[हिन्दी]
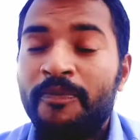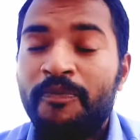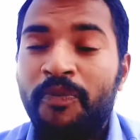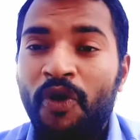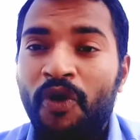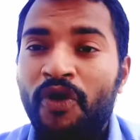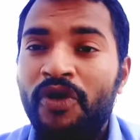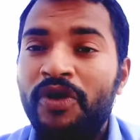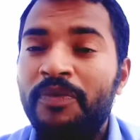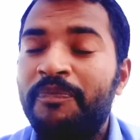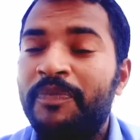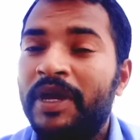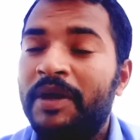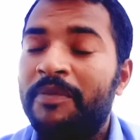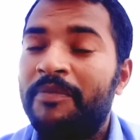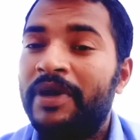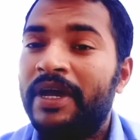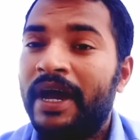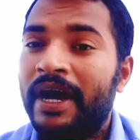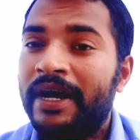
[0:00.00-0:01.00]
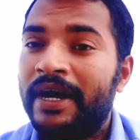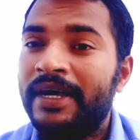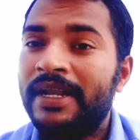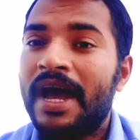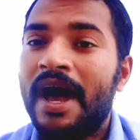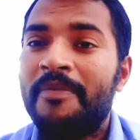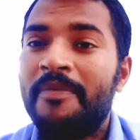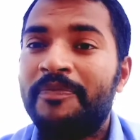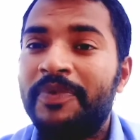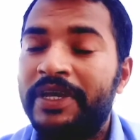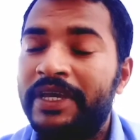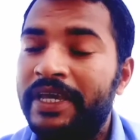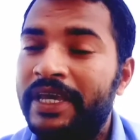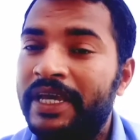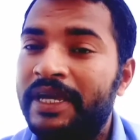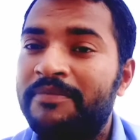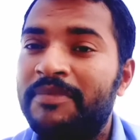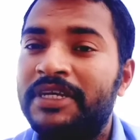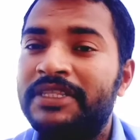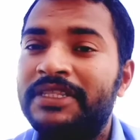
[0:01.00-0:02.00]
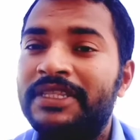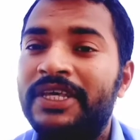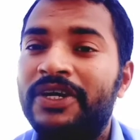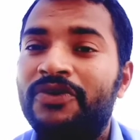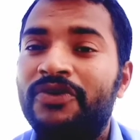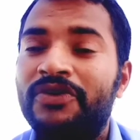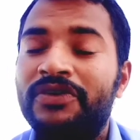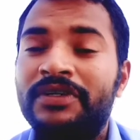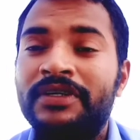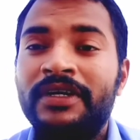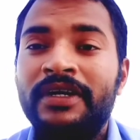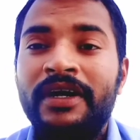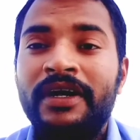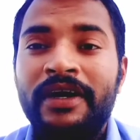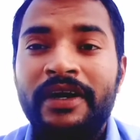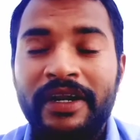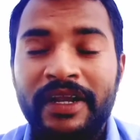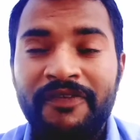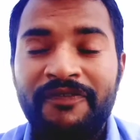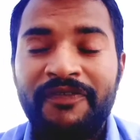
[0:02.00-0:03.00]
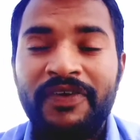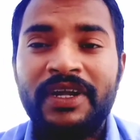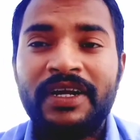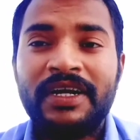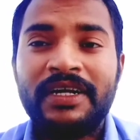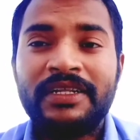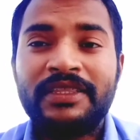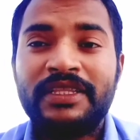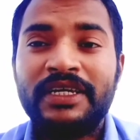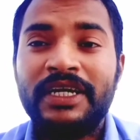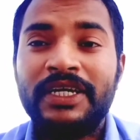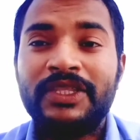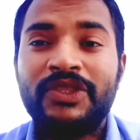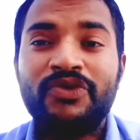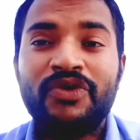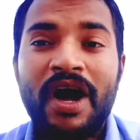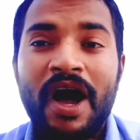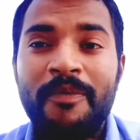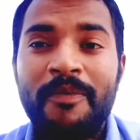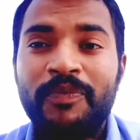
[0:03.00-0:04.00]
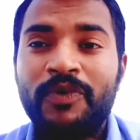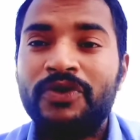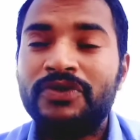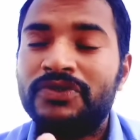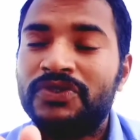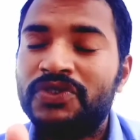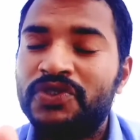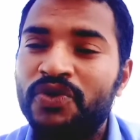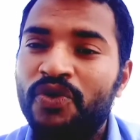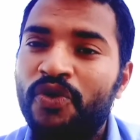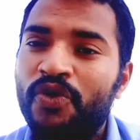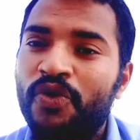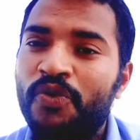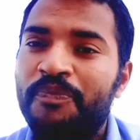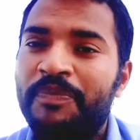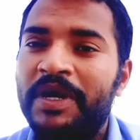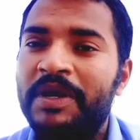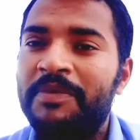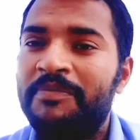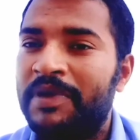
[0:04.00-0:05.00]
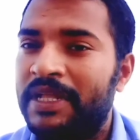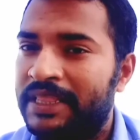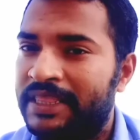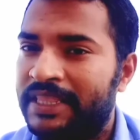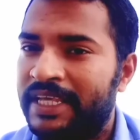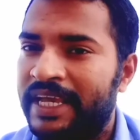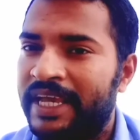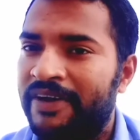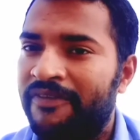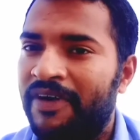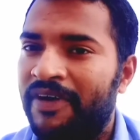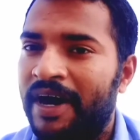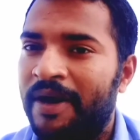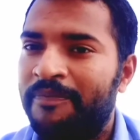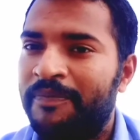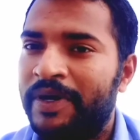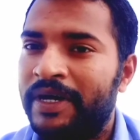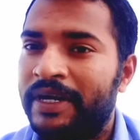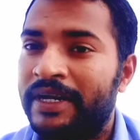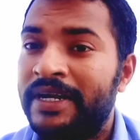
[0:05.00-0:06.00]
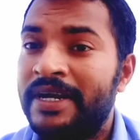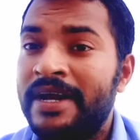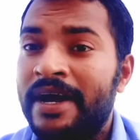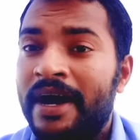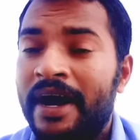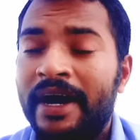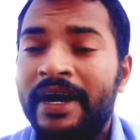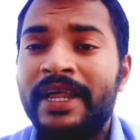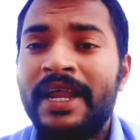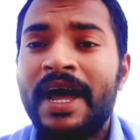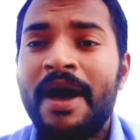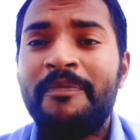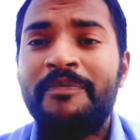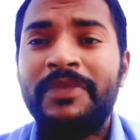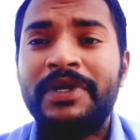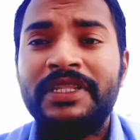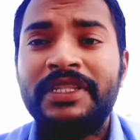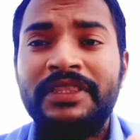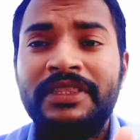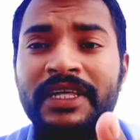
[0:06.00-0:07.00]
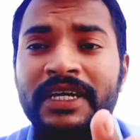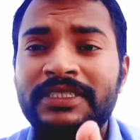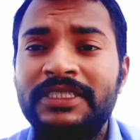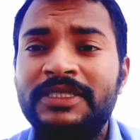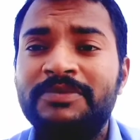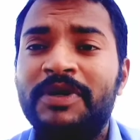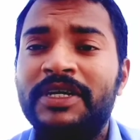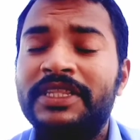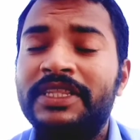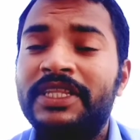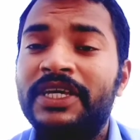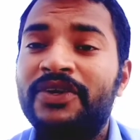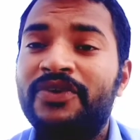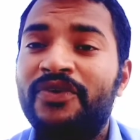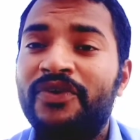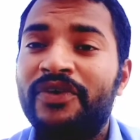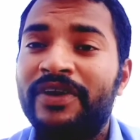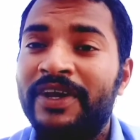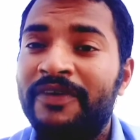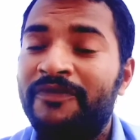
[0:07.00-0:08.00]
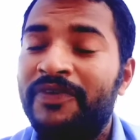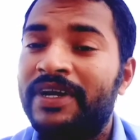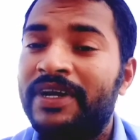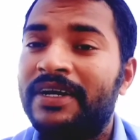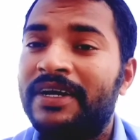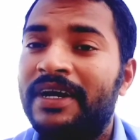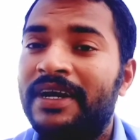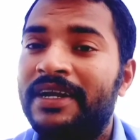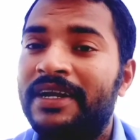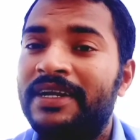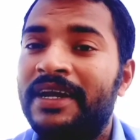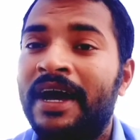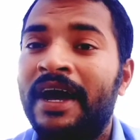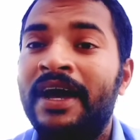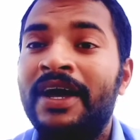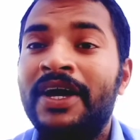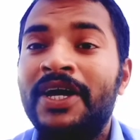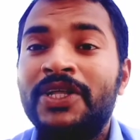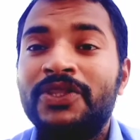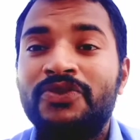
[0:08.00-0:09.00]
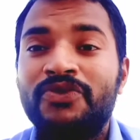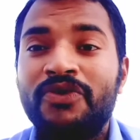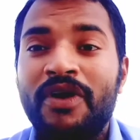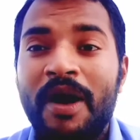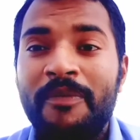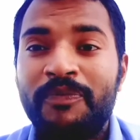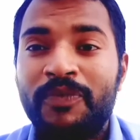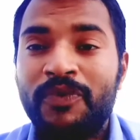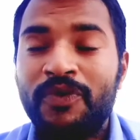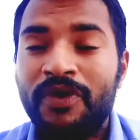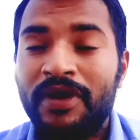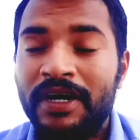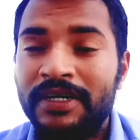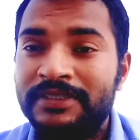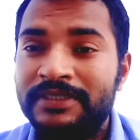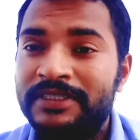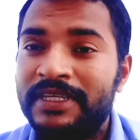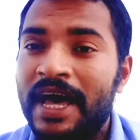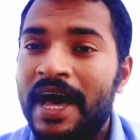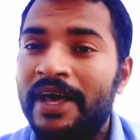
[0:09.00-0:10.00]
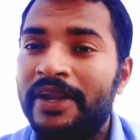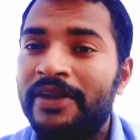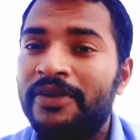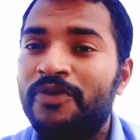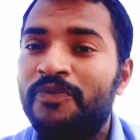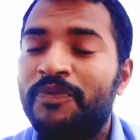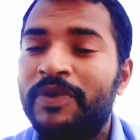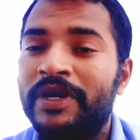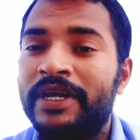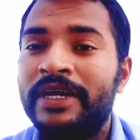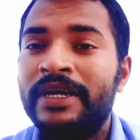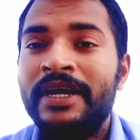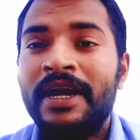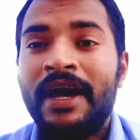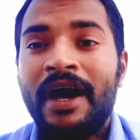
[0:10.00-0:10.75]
फ़ोन पे में अगर आप एक बंदे को रेफ़र करते हैं तो आपको सौ रुपये मिलते हैं वहाँ पर अगर आपने दस बंदे को रेफ़र कर लिया तो आपको हज़ार रुपये